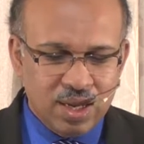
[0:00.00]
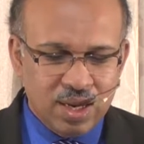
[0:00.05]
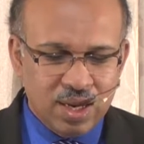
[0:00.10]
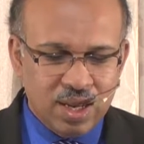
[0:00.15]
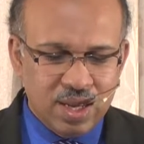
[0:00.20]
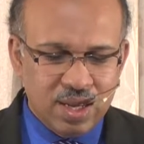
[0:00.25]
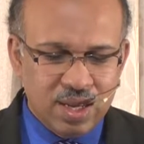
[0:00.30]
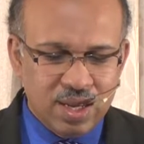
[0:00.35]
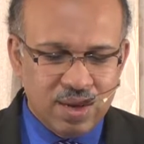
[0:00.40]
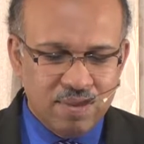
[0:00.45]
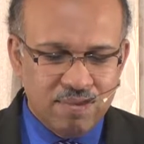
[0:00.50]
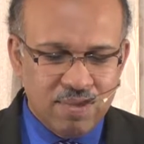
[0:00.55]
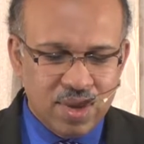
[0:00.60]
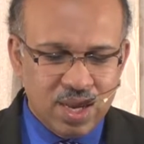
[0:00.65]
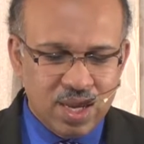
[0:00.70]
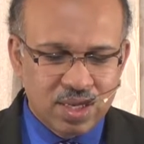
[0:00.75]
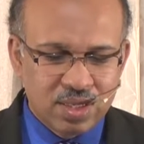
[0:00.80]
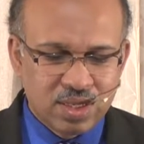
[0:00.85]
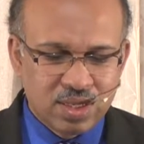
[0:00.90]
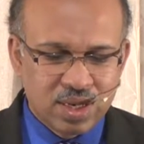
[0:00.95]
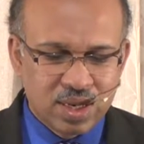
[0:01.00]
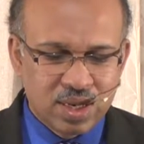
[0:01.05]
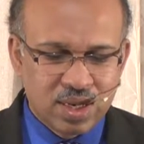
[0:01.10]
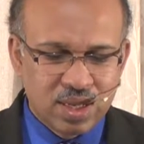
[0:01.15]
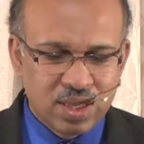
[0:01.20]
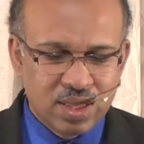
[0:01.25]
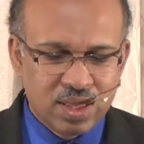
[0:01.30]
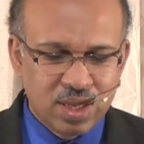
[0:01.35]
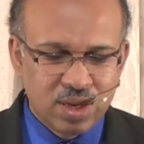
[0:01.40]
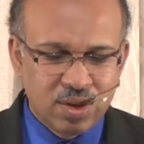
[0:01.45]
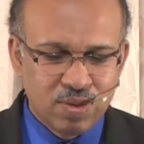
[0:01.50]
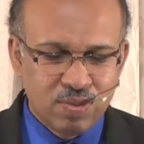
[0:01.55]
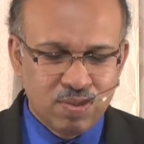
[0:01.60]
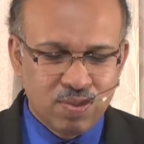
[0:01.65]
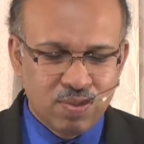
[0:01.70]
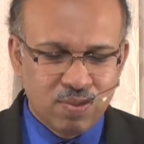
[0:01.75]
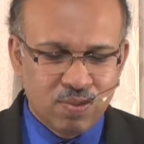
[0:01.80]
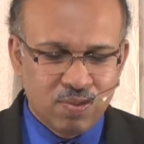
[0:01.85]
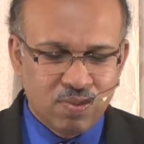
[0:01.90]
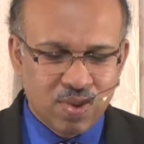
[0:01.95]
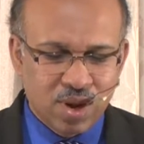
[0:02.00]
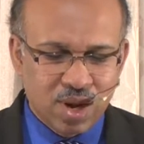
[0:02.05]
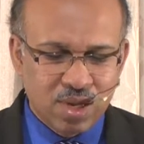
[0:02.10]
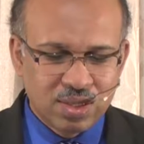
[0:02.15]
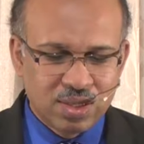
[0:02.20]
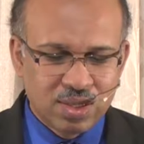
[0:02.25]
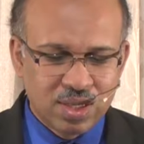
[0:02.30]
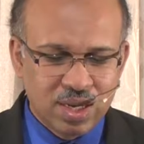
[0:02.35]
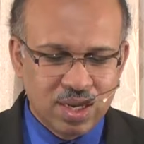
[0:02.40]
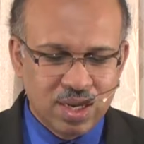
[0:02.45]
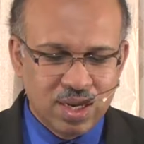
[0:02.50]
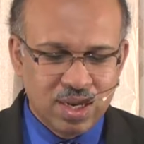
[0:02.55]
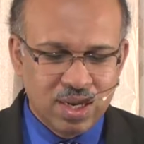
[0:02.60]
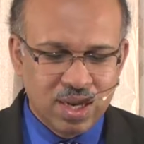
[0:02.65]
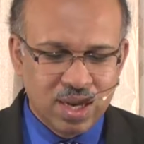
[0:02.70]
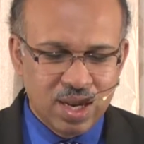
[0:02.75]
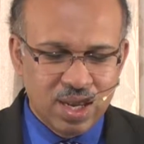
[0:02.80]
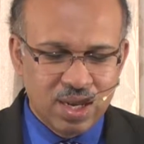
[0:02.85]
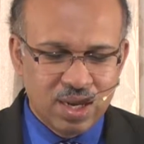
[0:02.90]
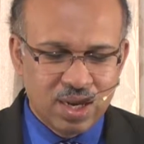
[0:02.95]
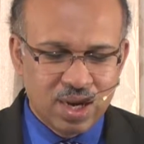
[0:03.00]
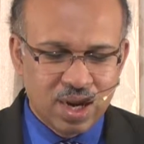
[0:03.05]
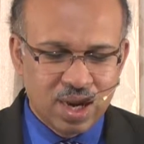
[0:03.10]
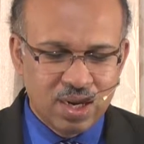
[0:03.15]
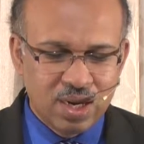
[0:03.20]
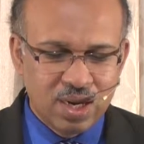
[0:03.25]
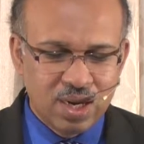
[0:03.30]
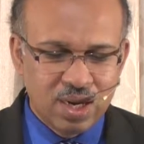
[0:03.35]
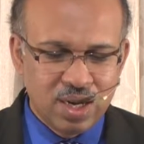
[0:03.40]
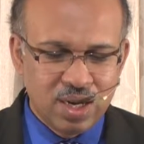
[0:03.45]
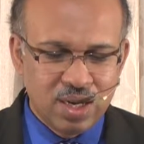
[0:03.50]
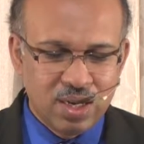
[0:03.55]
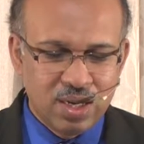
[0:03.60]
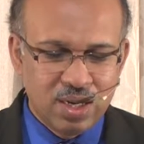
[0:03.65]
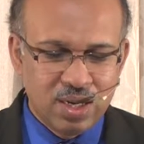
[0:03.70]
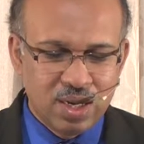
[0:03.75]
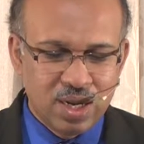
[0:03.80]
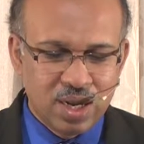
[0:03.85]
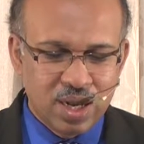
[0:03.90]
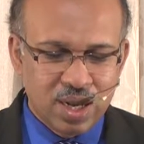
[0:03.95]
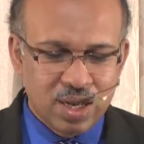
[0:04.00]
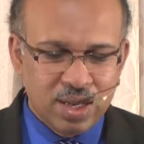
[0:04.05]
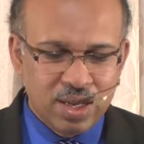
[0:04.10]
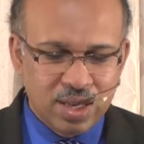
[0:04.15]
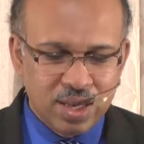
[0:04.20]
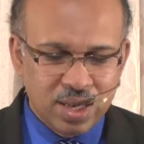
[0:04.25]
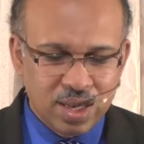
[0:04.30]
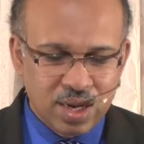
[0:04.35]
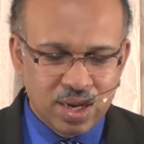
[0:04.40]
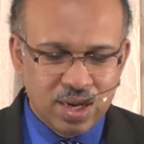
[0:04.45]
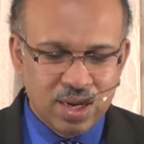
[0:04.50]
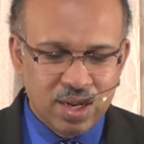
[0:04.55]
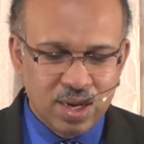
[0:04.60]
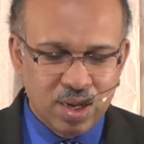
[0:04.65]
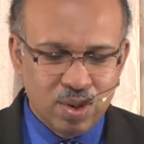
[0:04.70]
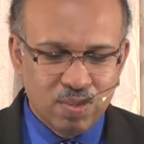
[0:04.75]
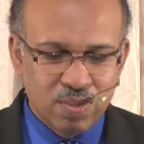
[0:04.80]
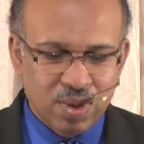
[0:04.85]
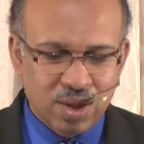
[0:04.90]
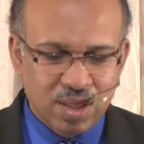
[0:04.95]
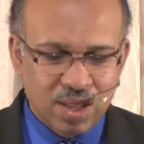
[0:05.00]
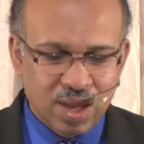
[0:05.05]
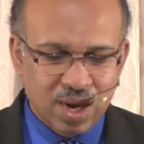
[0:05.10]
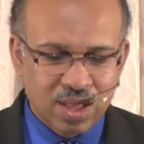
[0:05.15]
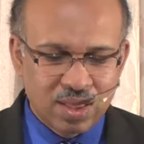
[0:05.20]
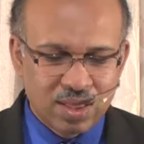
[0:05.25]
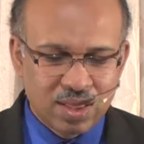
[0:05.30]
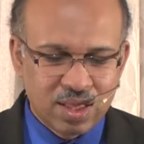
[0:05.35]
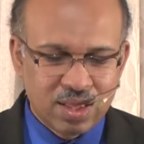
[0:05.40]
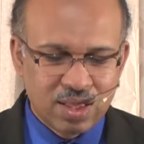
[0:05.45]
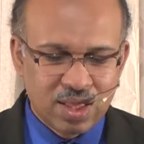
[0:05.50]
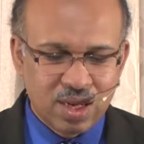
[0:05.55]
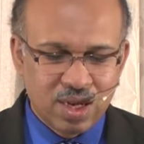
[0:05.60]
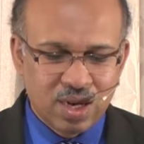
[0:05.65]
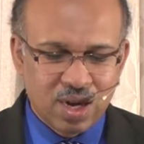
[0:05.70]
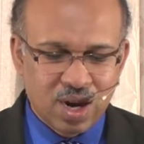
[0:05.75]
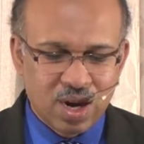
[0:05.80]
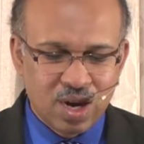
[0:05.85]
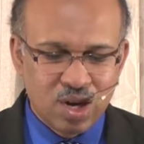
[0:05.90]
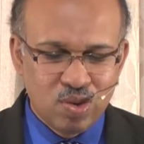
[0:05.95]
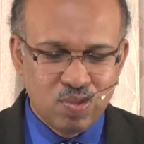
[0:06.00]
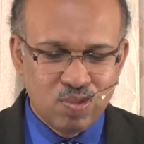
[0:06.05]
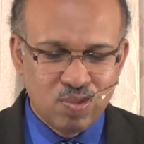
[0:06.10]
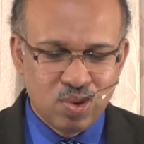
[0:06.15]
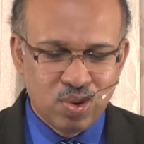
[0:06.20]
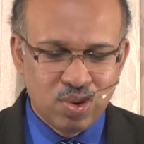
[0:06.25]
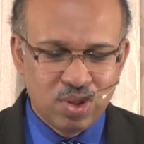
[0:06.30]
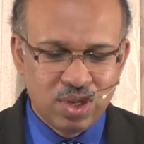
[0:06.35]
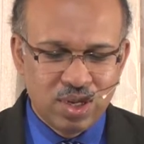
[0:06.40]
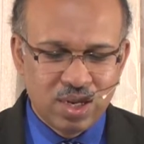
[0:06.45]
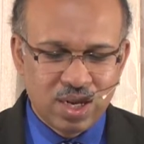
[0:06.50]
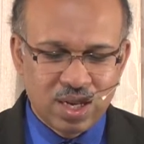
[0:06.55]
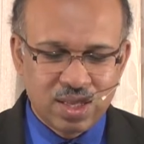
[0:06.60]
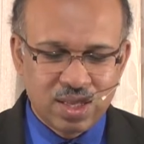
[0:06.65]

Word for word: நிலையின் மேல் சட்டத்திலும் வாசலின் நிலைக்கால்களின் இரண்டிலும் அந்த இரத்தத்தை காணும்போது